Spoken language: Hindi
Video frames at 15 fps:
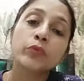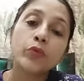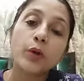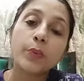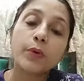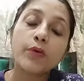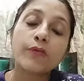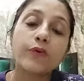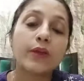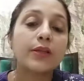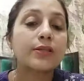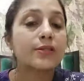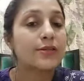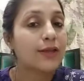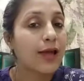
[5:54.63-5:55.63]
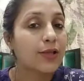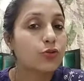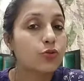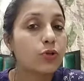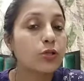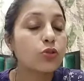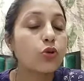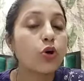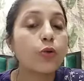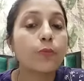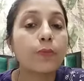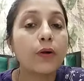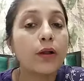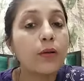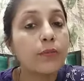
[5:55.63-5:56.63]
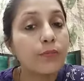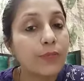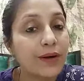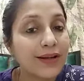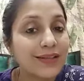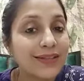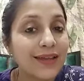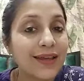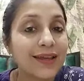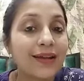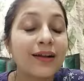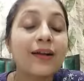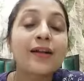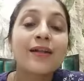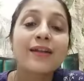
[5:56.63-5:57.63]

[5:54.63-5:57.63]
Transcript: तो आपका वेट नेचुरली तौर पर बढ़ जाएगा